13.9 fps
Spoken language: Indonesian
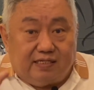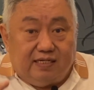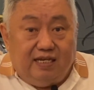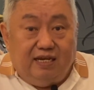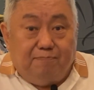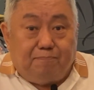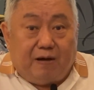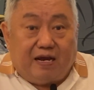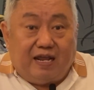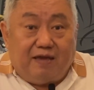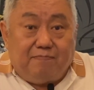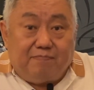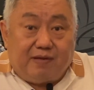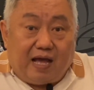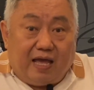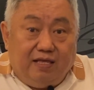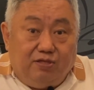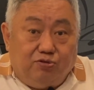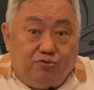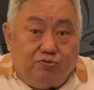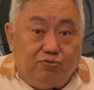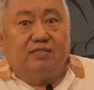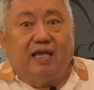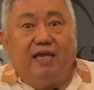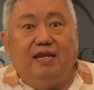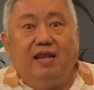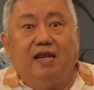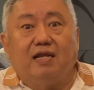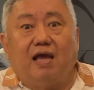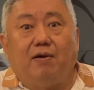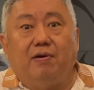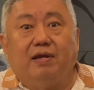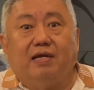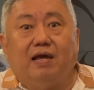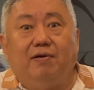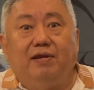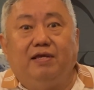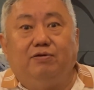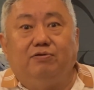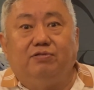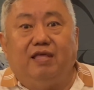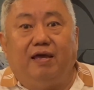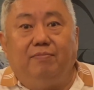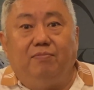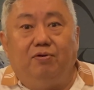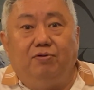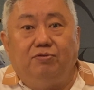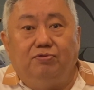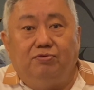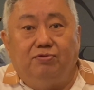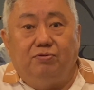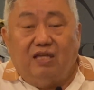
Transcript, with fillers: di depan MK itu saya dan kawan-kawan ikut demo itu